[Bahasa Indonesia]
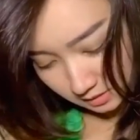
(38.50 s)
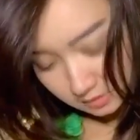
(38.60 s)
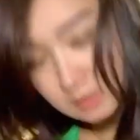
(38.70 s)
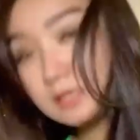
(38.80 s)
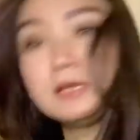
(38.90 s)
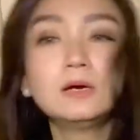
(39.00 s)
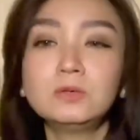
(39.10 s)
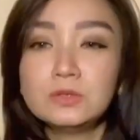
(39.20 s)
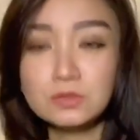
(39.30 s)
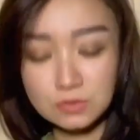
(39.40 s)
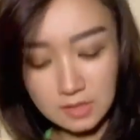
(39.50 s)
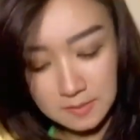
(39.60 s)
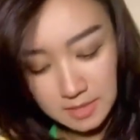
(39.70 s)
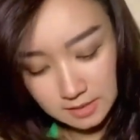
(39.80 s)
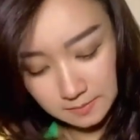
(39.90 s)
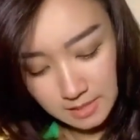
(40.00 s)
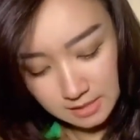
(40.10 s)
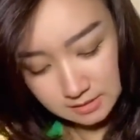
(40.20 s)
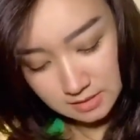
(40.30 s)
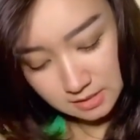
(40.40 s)
Jadi aku tuh suka banget
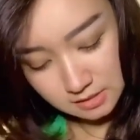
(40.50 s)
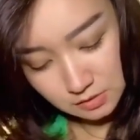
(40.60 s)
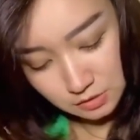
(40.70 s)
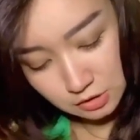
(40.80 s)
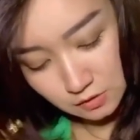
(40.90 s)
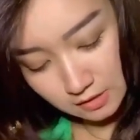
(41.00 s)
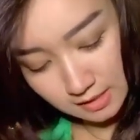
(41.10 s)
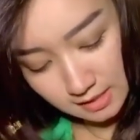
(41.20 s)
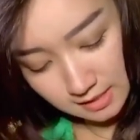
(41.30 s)
belanja di Sosyola